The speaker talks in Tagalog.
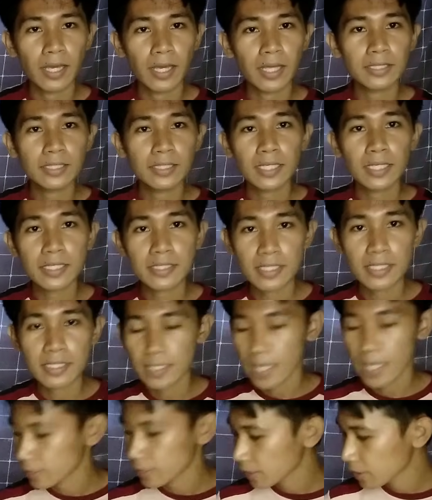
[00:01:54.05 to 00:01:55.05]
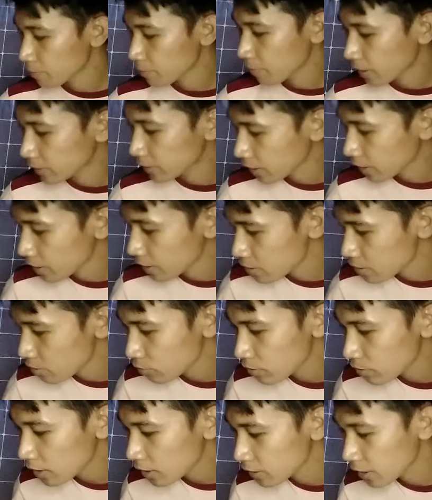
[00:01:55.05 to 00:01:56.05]
And the next is ating battery.
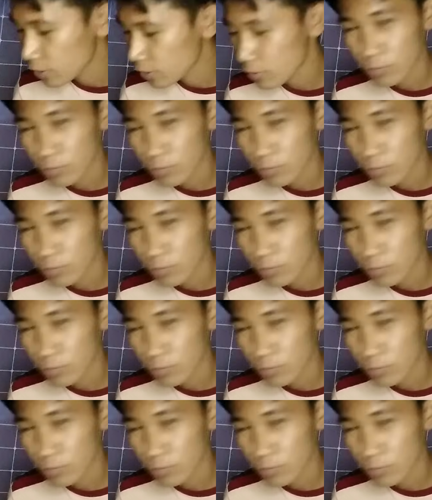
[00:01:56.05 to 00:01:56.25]
So dati